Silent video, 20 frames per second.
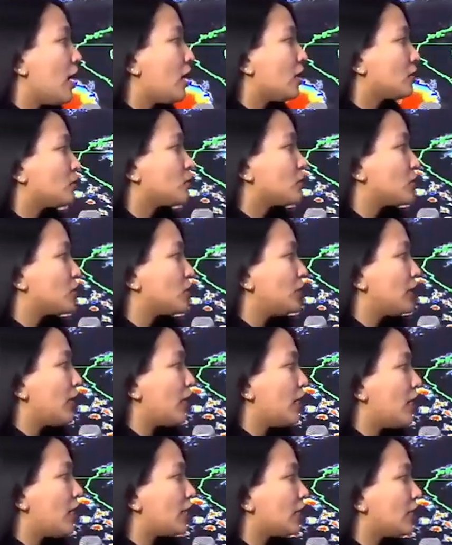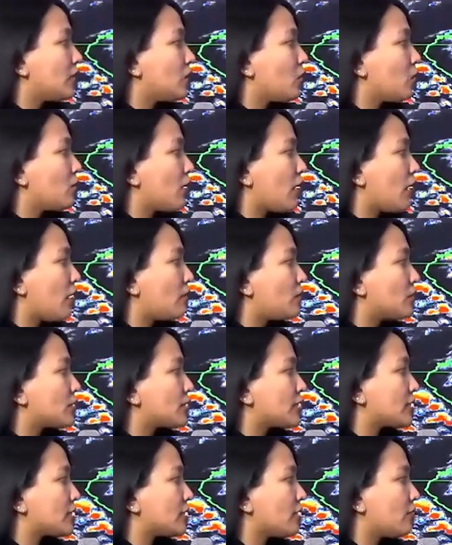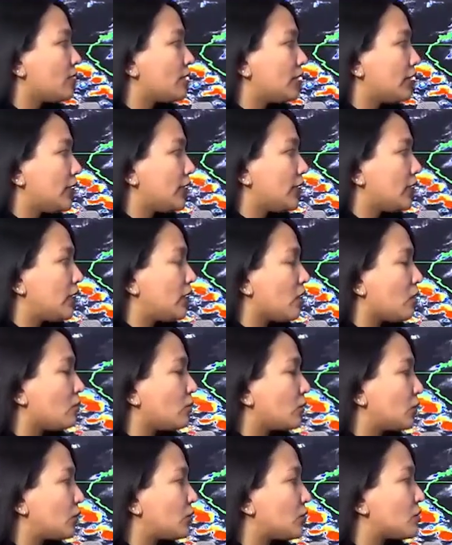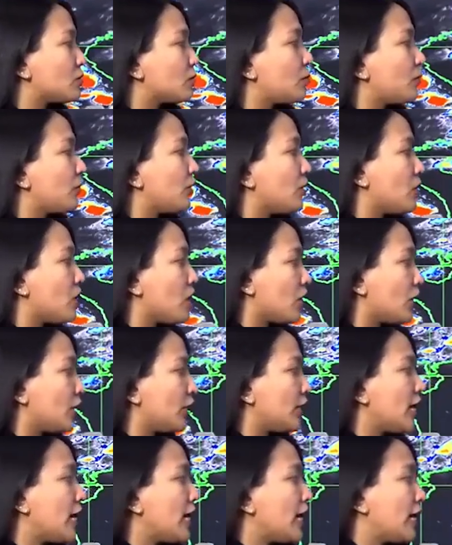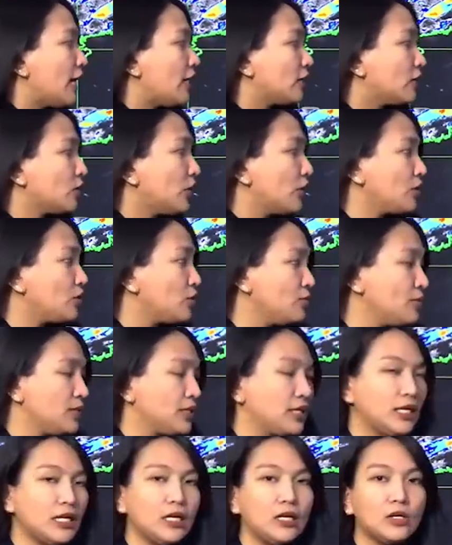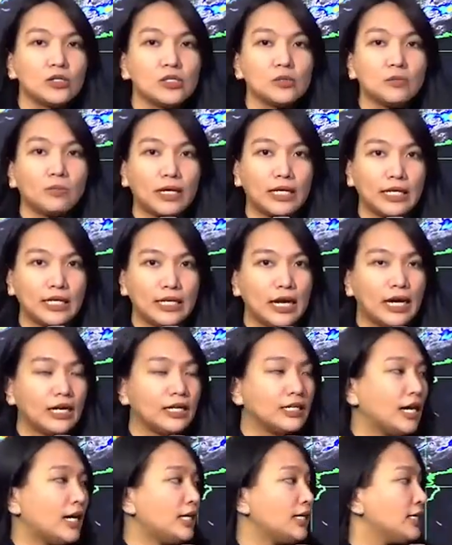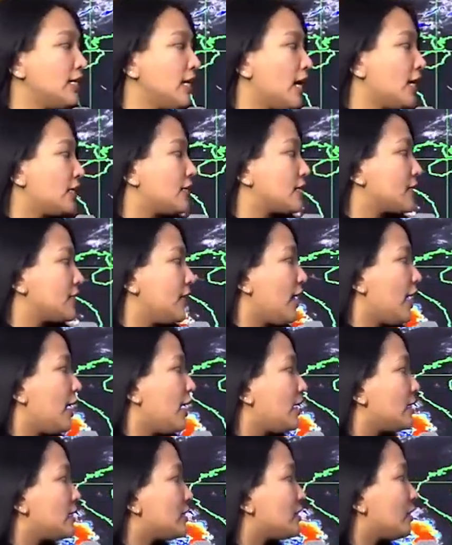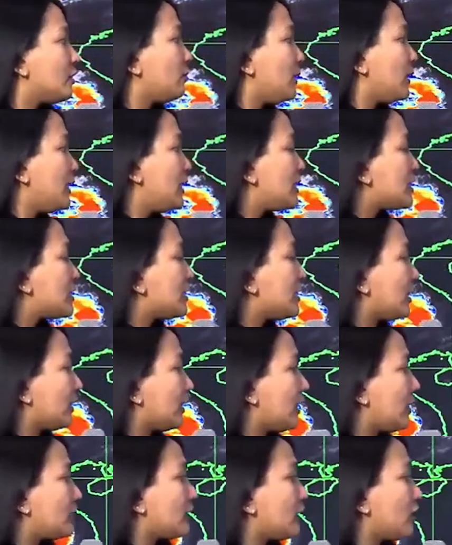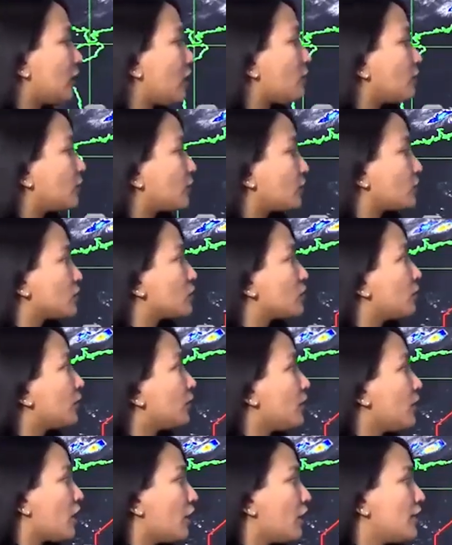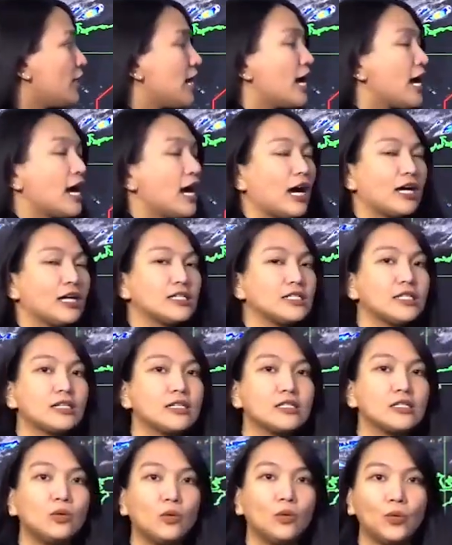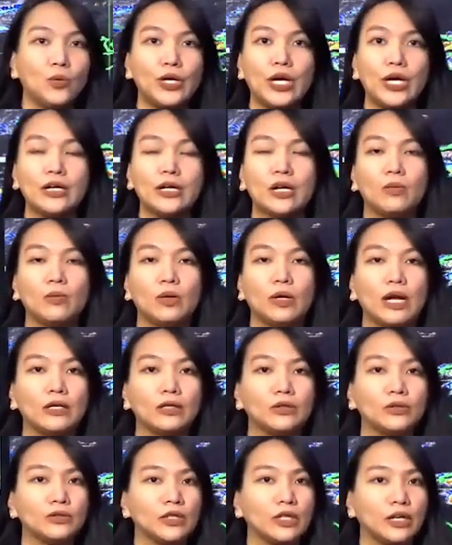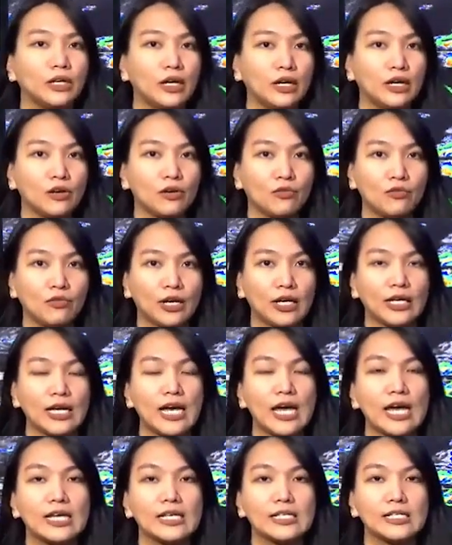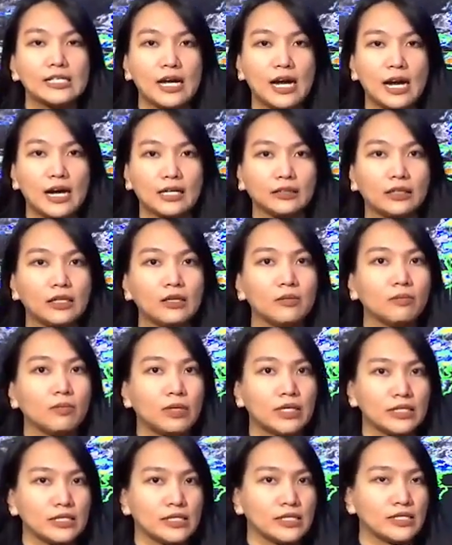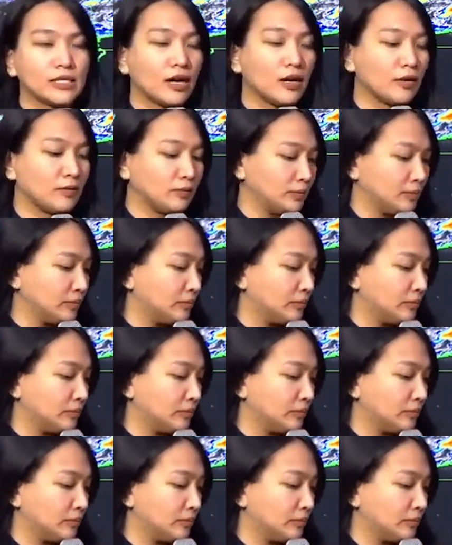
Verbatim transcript: at bugso ng hangin na umaabot sa 70 kilometers per hour. Ito ay kumikilos pahilaga, hilagang silangan sa bilis na 10 kilometers per hour at sa kasalukuyan ay wala itong direct effect sa ating bansa.